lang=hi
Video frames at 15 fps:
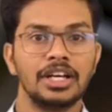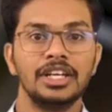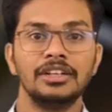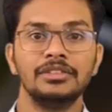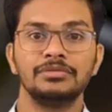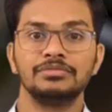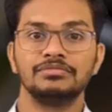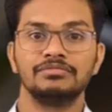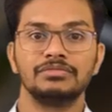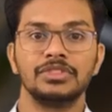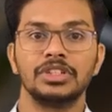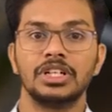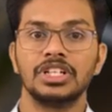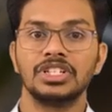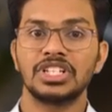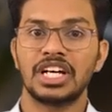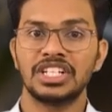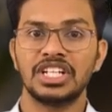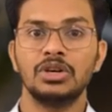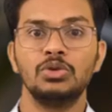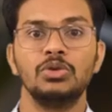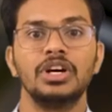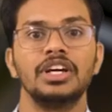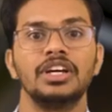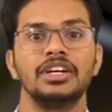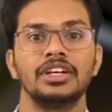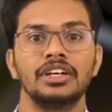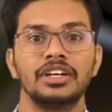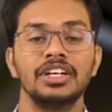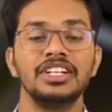कहीं साझा हुआ है
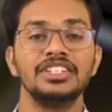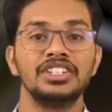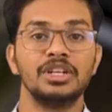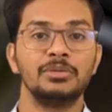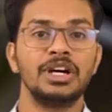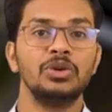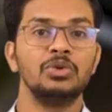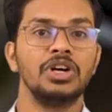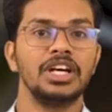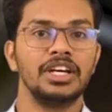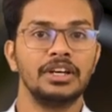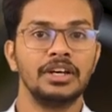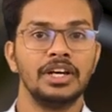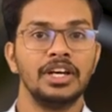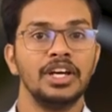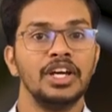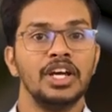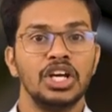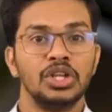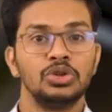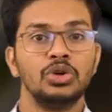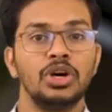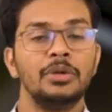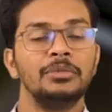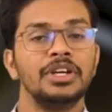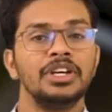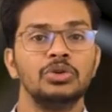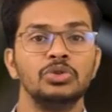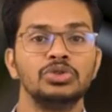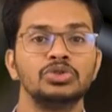कहीं जमा हुआ है तो
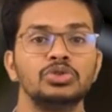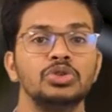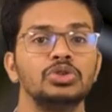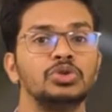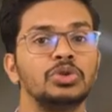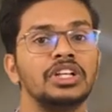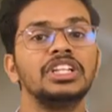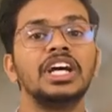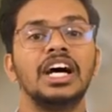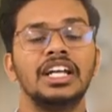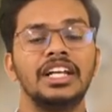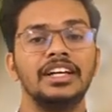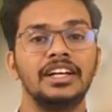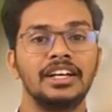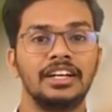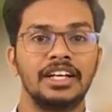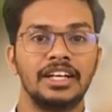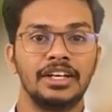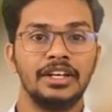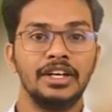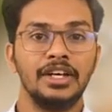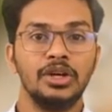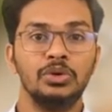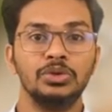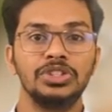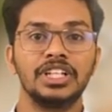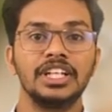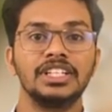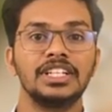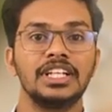हमें उसको तुरंत खाली करना है
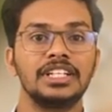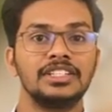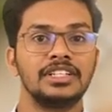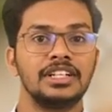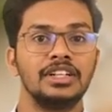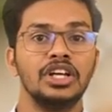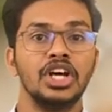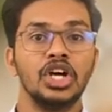उसी के साथ साथ